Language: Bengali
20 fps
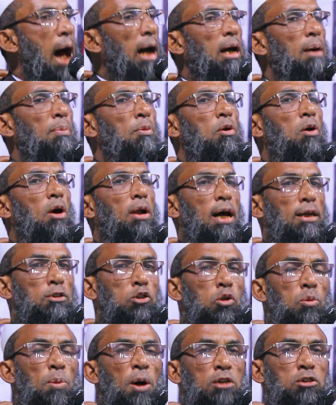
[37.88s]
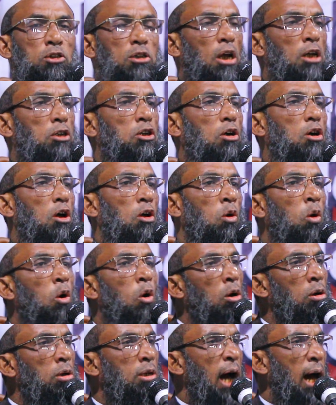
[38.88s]
আগে বুড়োরা যুবক ছেলে যখন
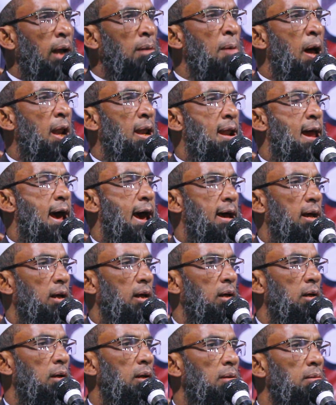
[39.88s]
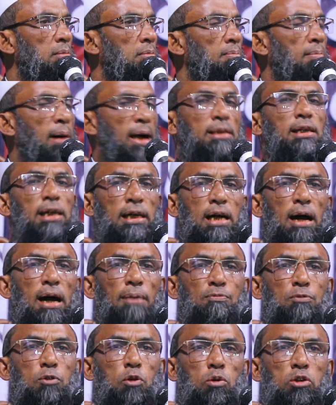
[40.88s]
হুঙ্কার মারলে মাটি
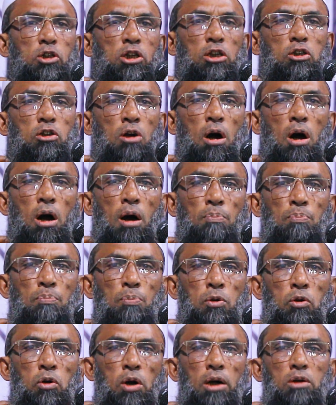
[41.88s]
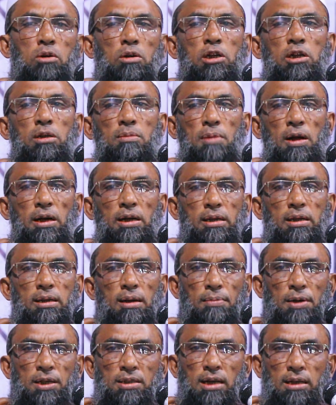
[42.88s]
কাঁপতো সে সব বুড়ো এখন ইনভ্যালিড
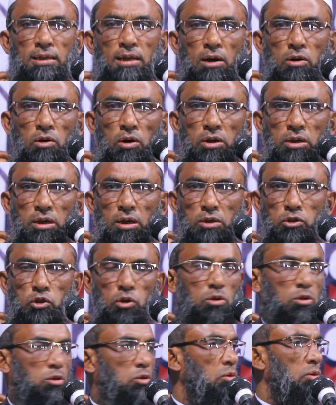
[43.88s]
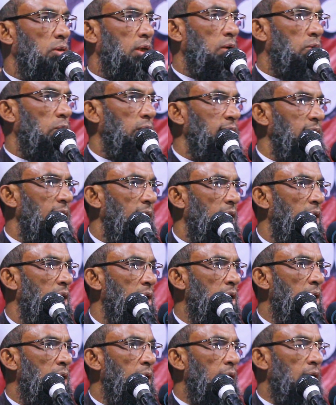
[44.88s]
আমার চাষা কয়টা ছোট ছোট কি কই না
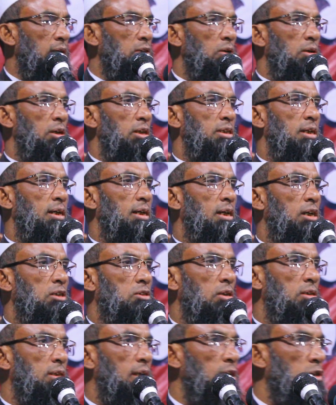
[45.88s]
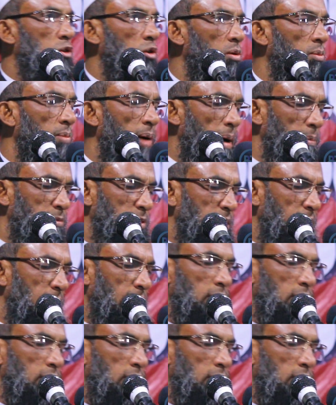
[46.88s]
একজনটা জিজ্ঞেস করছে তোর বাপ যে